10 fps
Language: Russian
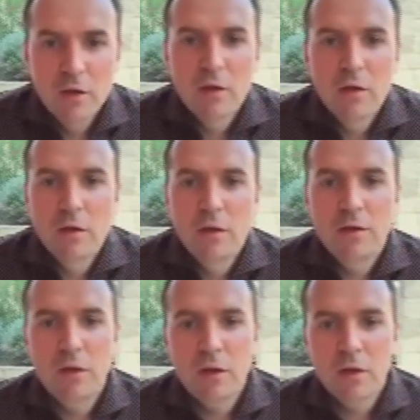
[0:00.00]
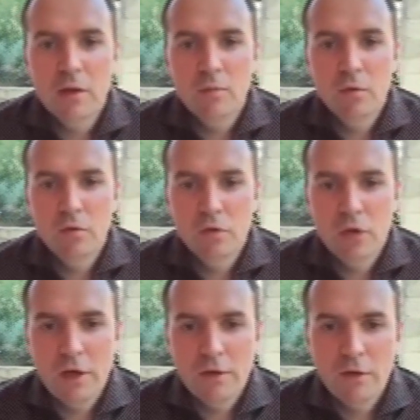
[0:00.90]
Э, не
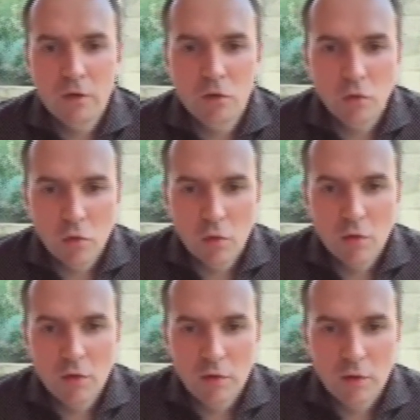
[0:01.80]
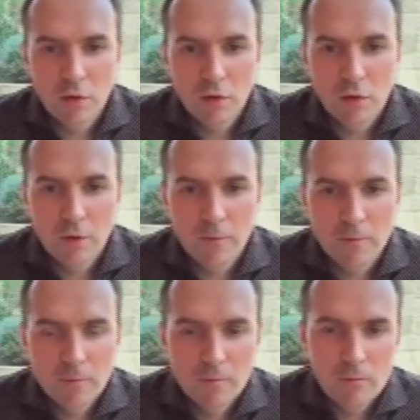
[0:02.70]
получает никто
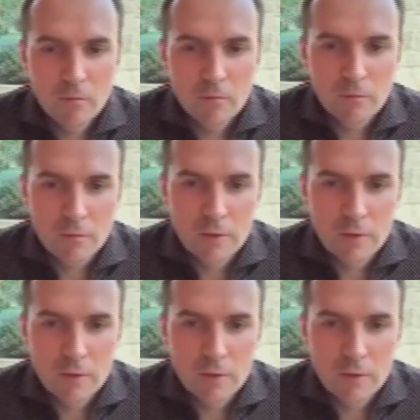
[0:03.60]
э,